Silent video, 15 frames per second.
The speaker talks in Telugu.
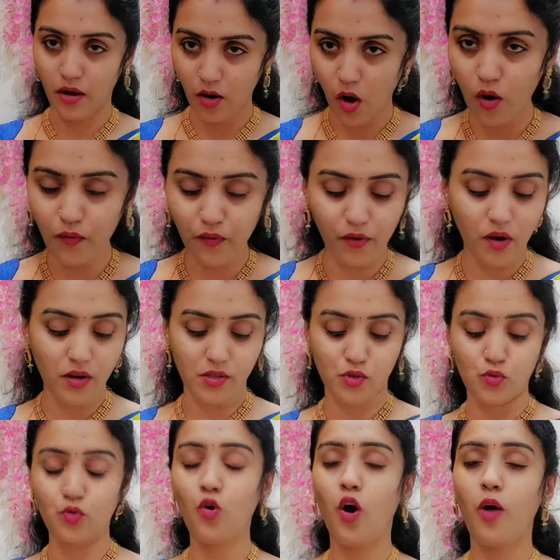లాంగ్ ఫ్రాక్స్
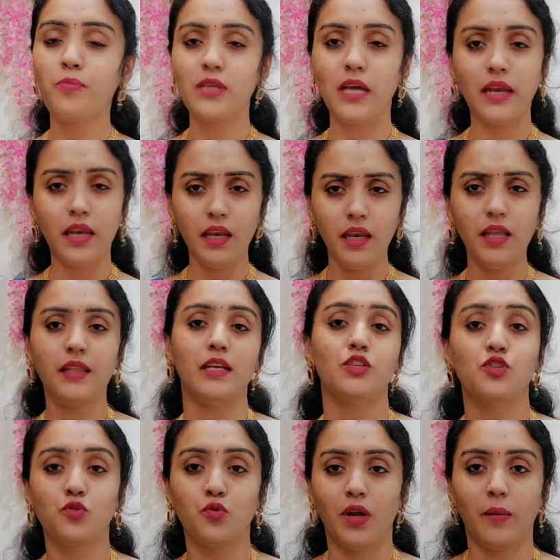టాప్స్ అన్నీ
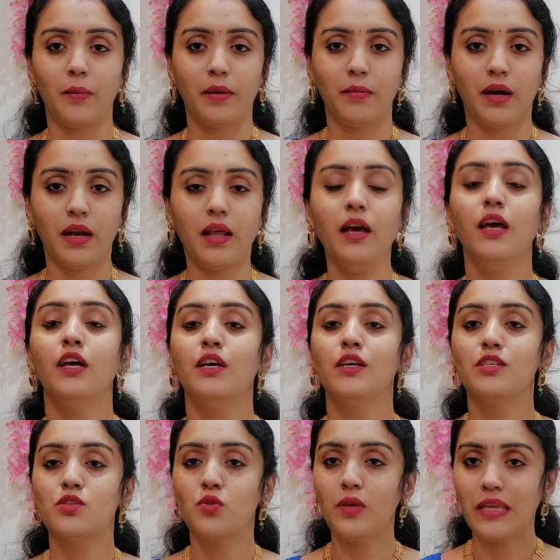తెచ్చున్నాం అనమాట
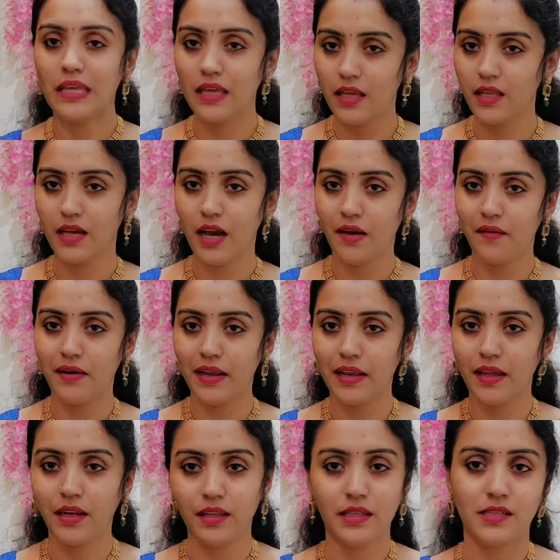సో ఏది కావాలి
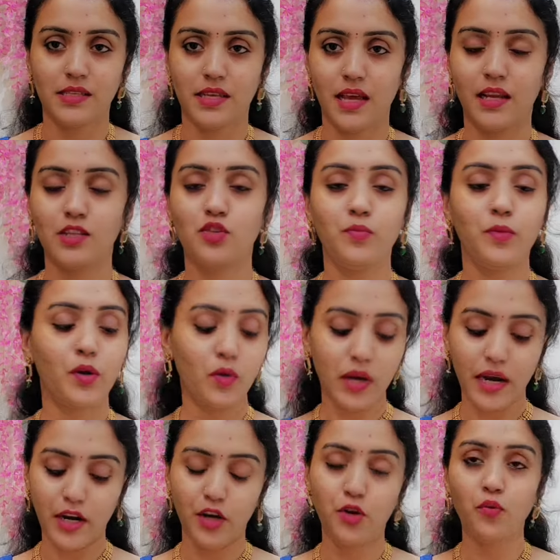అన్న తీసుకెళ్ళచ్చు మీకు
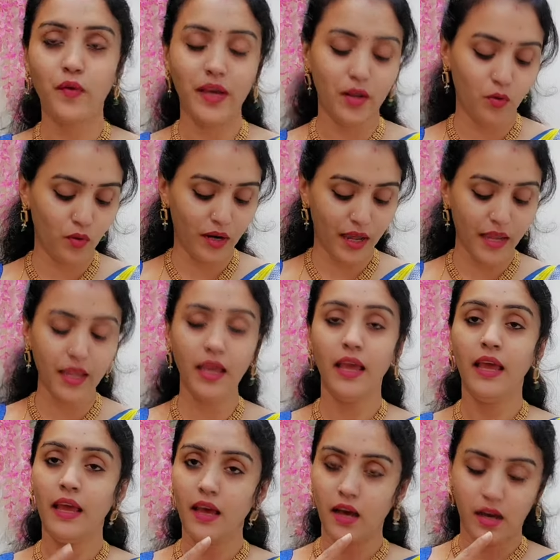రెడీ టు వేర్ ఉన్నాయి
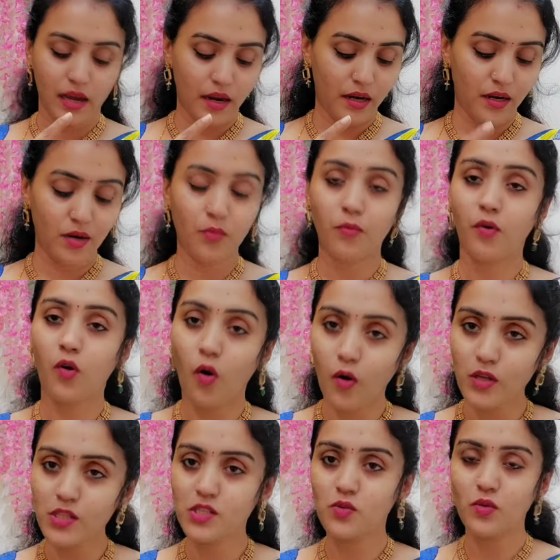అండ్
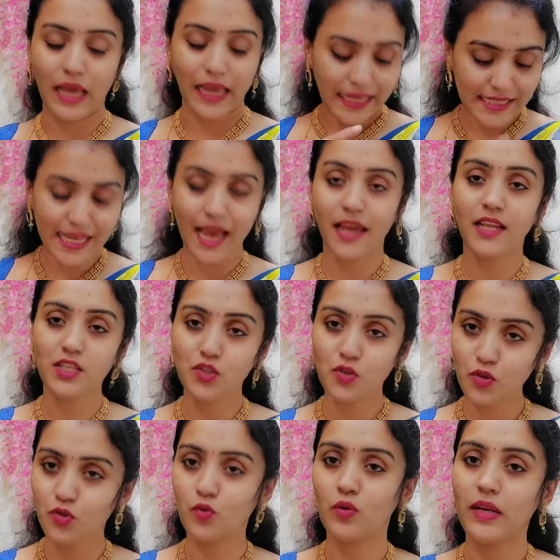క్లాత్స్ ఉన్నాయి శారీస్
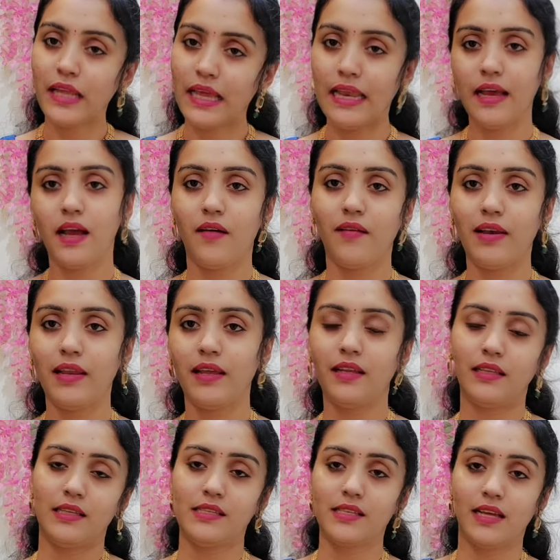జ్యువెలరీ ఎలా కావాలి అన్న
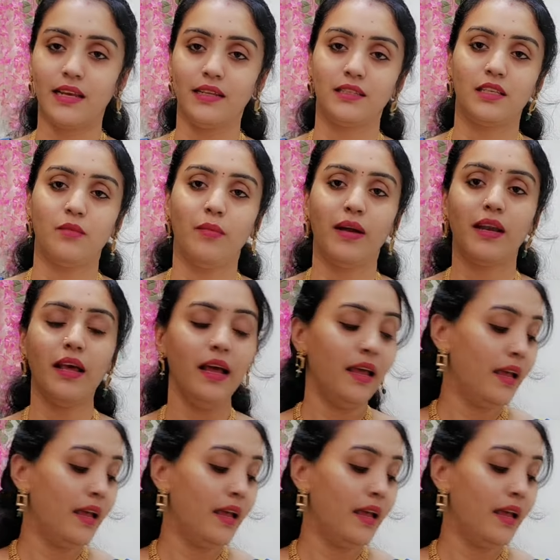తీసుకెళ్ళచ్చు అనమాట